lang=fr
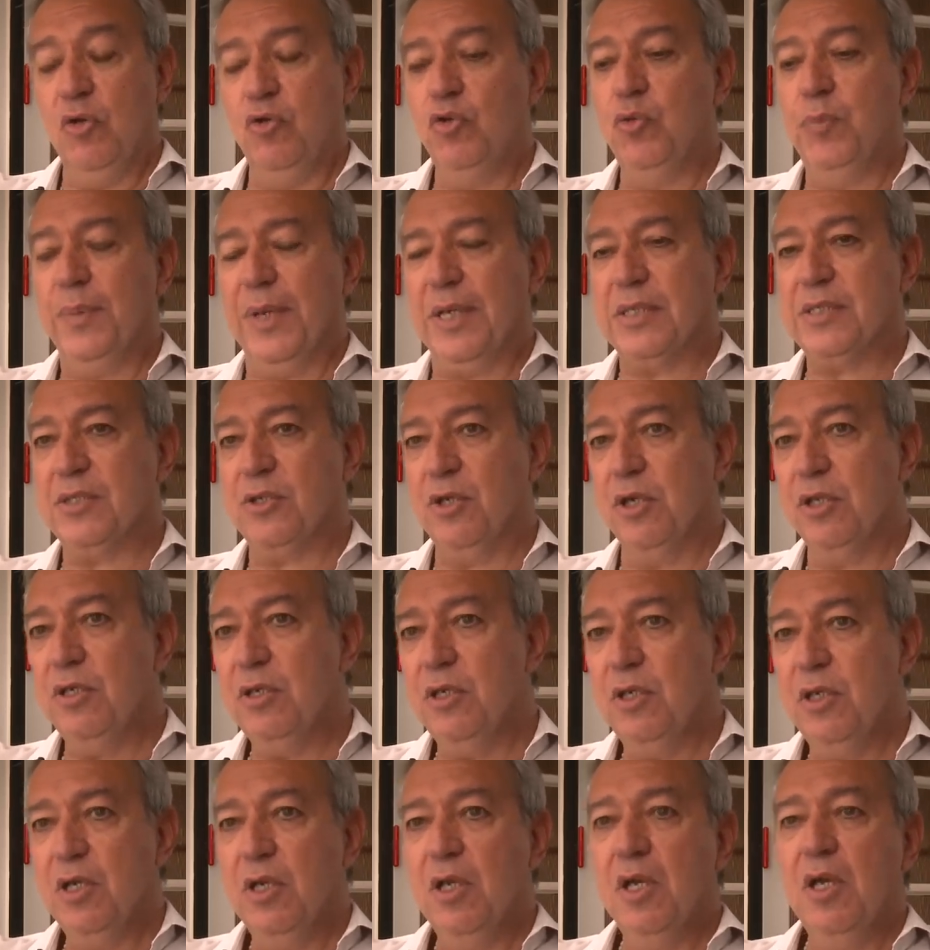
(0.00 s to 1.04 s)
une
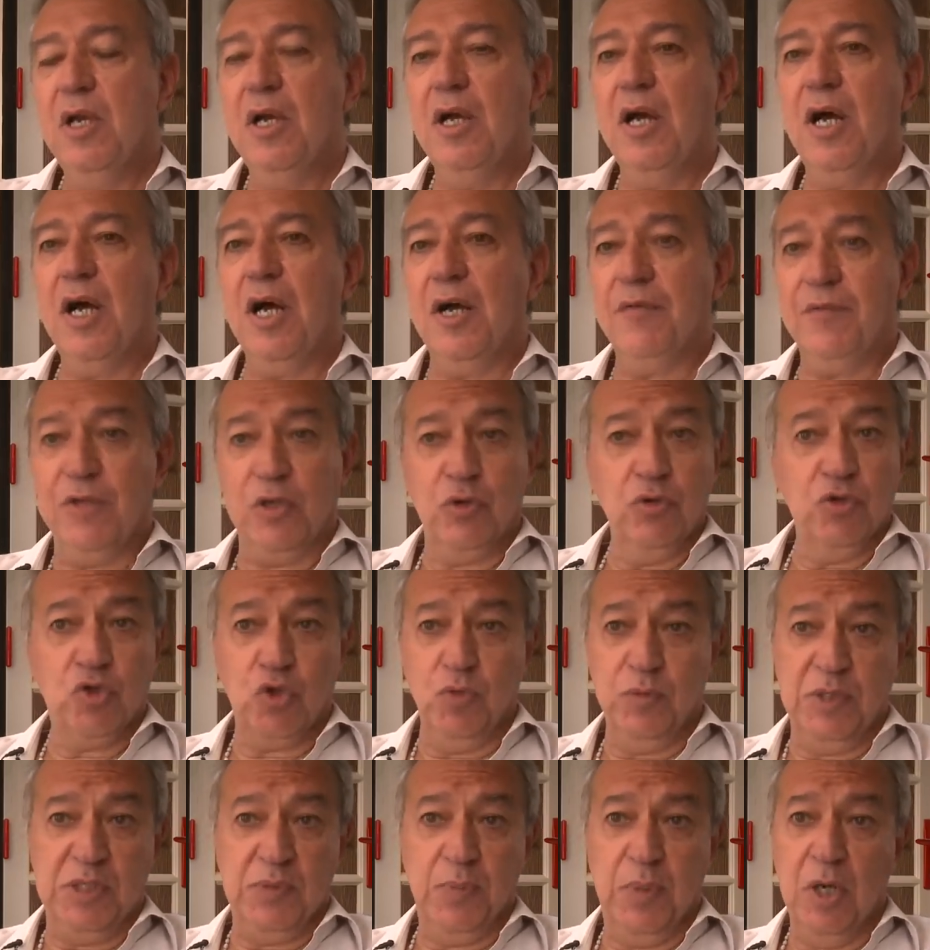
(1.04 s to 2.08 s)
personne avec une
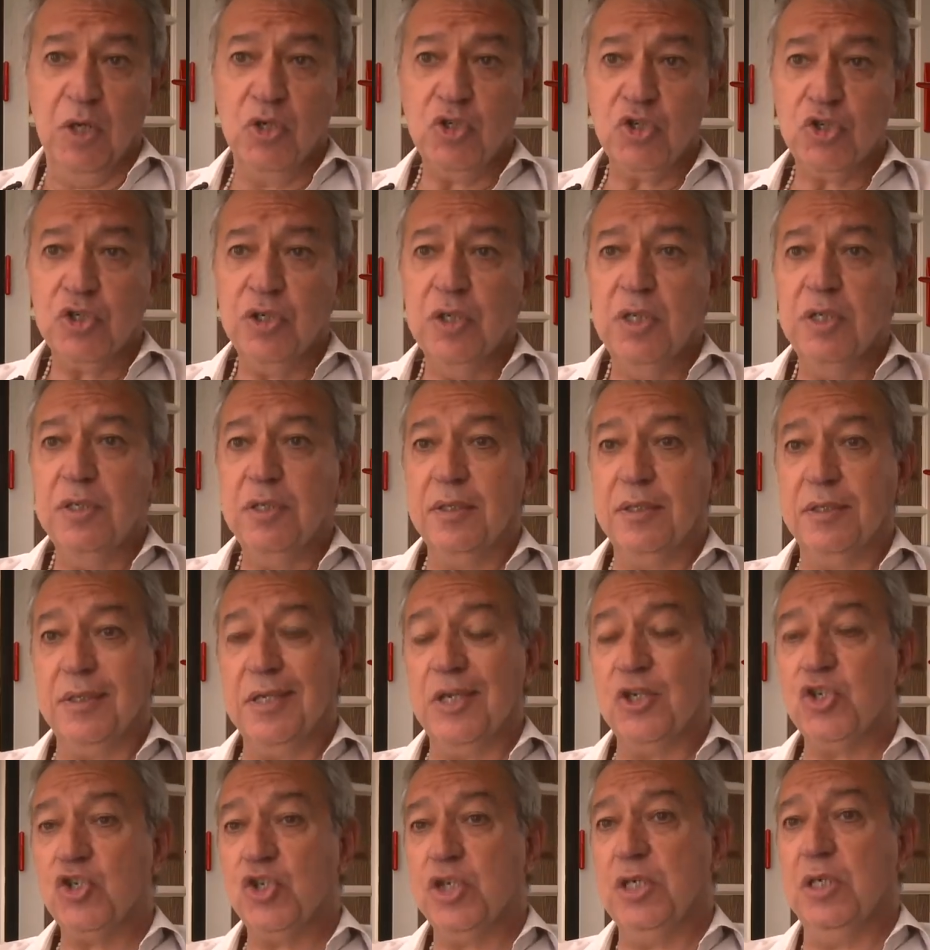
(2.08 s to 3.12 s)
chemise blanche,
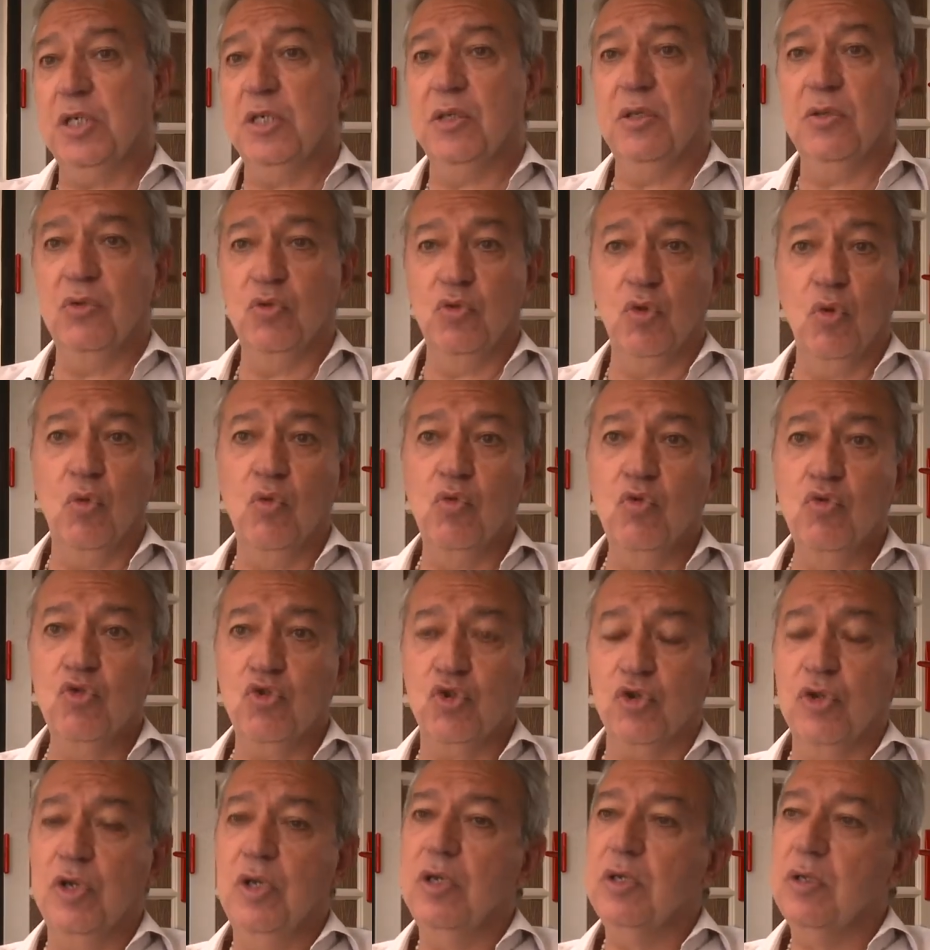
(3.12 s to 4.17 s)
tachée de
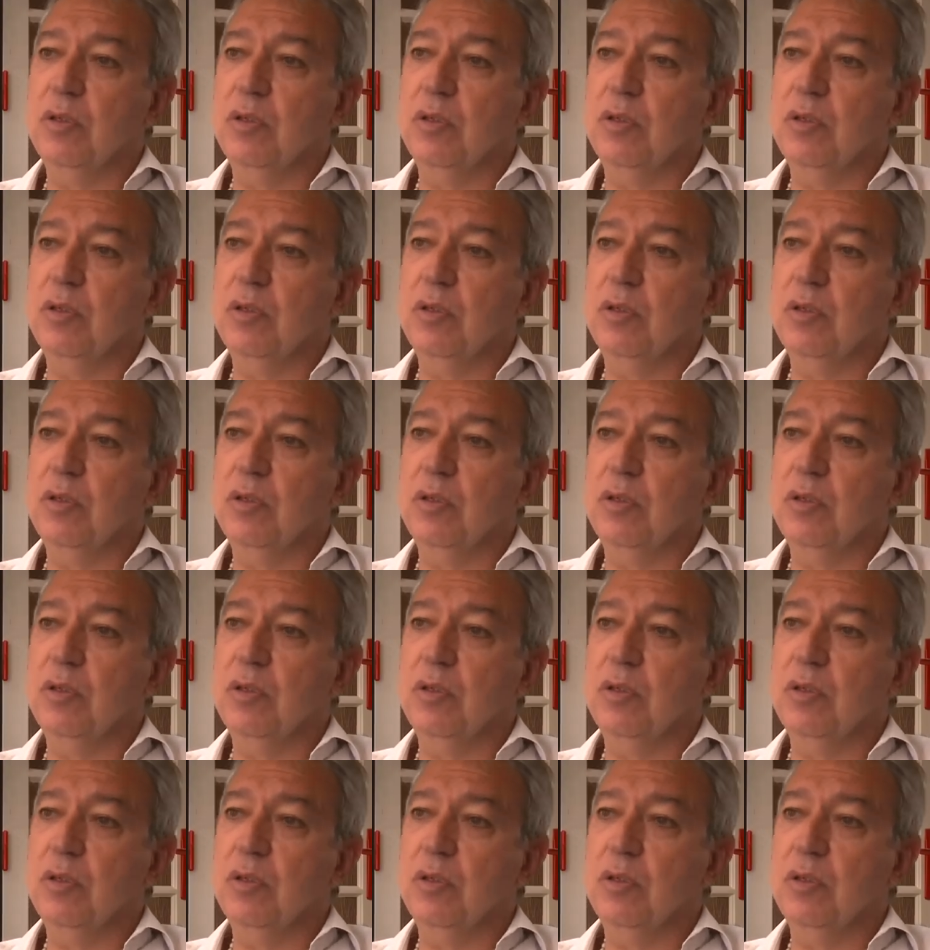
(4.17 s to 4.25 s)
rouge